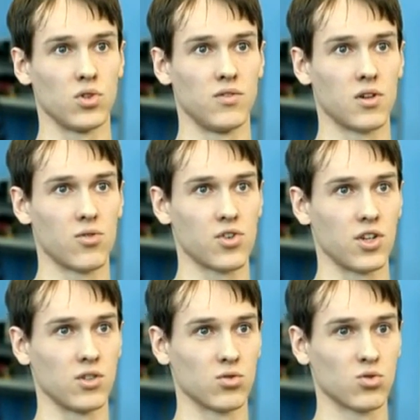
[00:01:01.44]
и
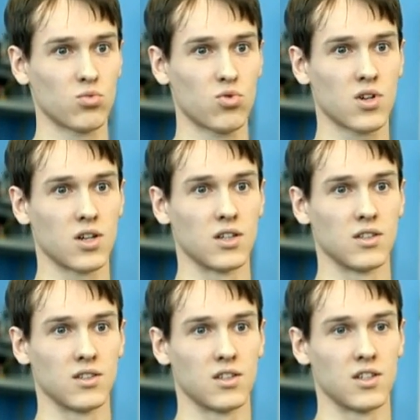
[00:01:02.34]
выключение ноутбука
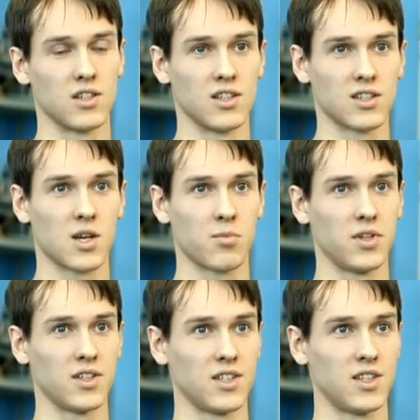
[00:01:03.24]
на
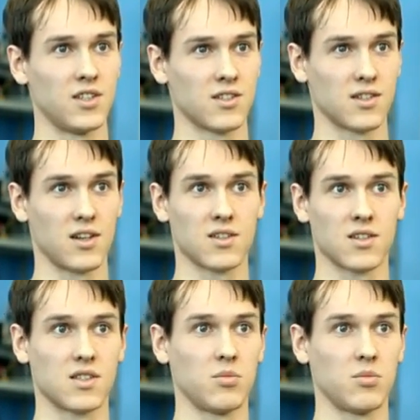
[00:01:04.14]
этапе инициализации